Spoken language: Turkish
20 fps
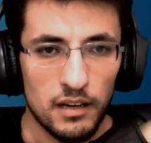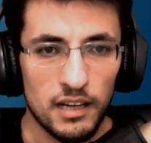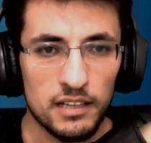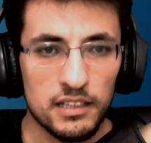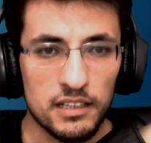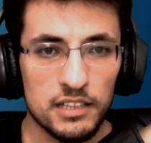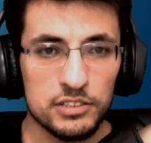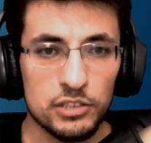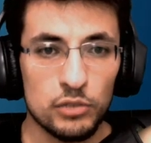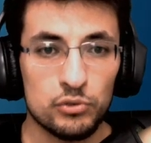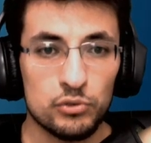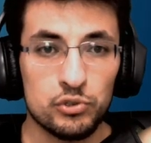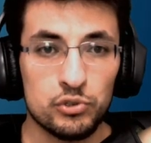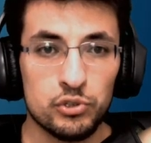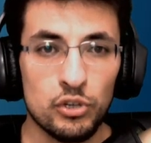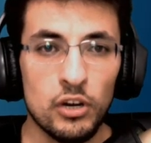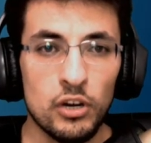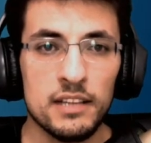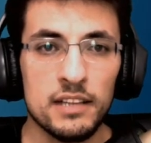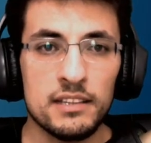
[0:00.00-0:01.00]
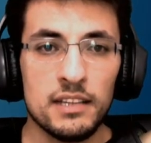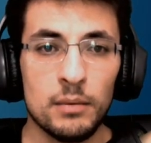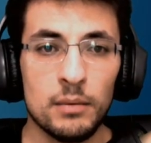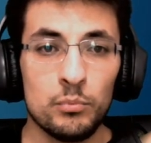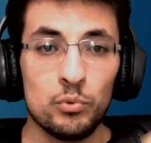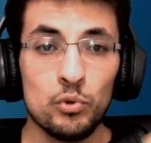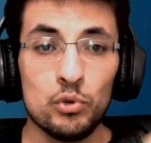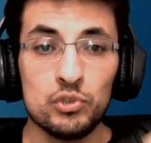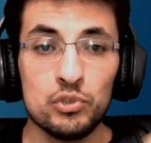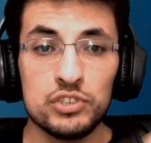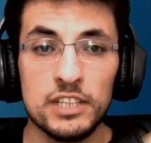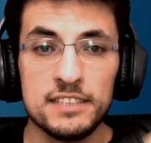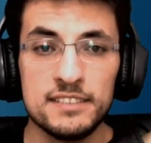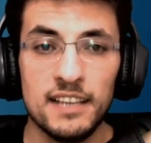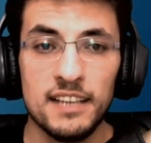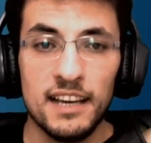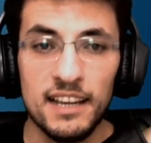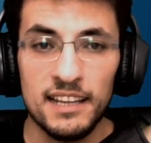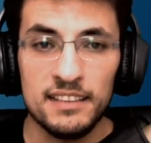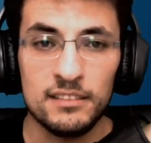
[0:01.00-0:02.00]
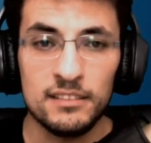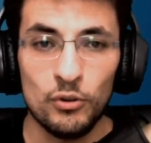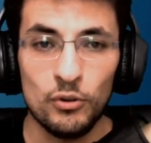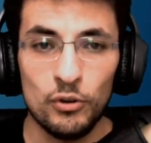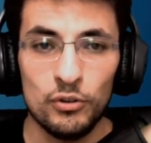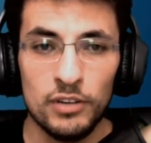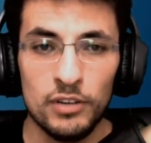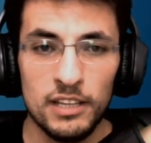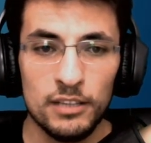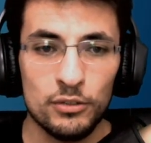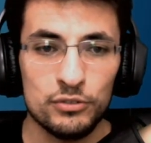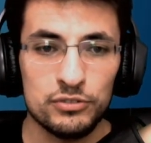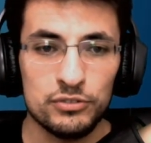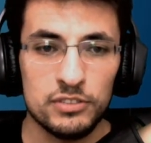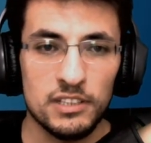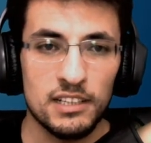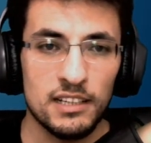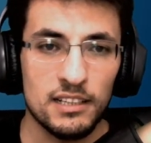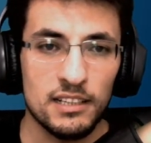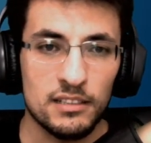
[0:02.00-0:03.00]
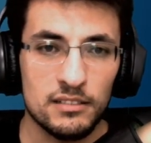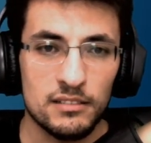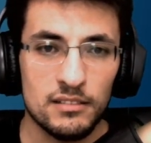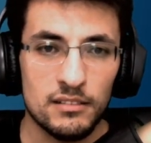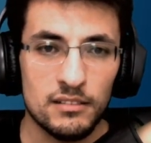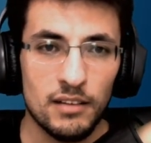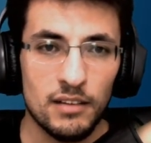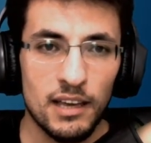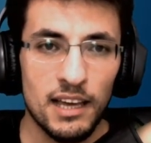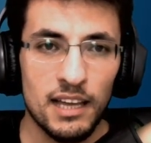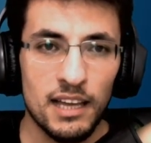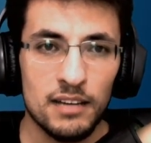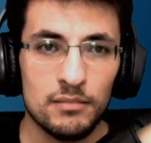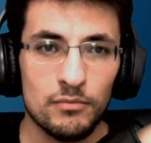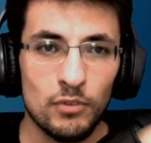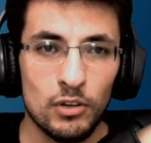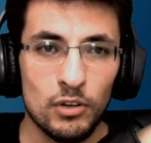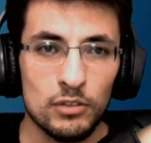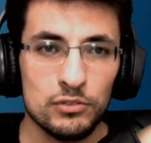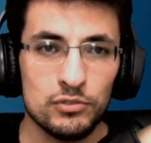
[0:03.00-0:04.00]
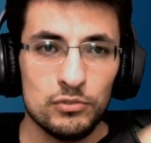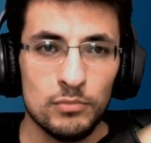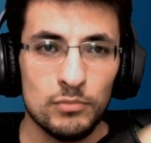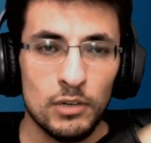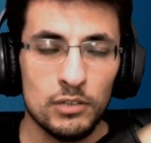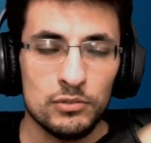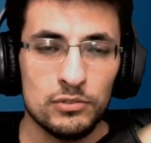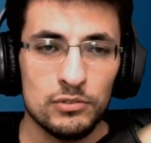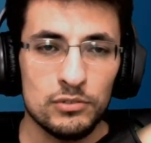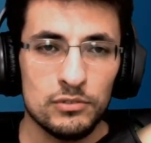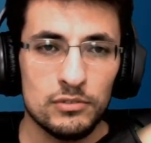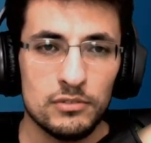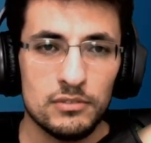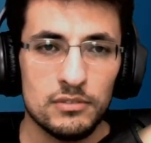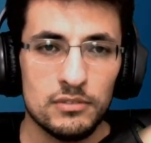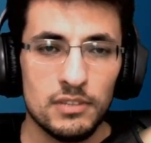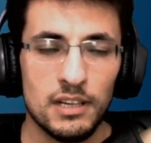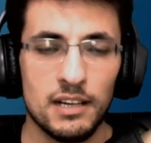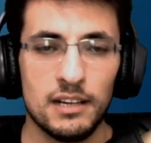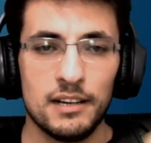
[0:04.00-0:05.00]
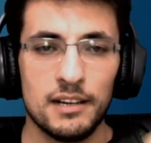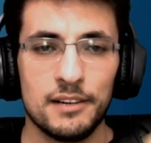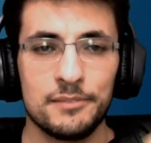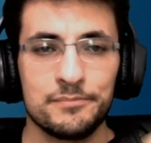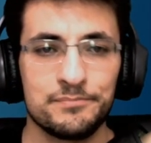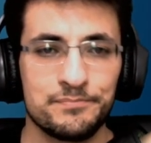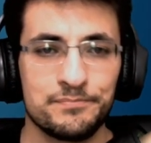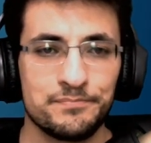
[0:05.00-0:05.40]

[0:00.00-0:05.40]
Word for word: Arkadaşlar şu anda büyük cesaret örneği göstererek eğer Valkür Valkür aha.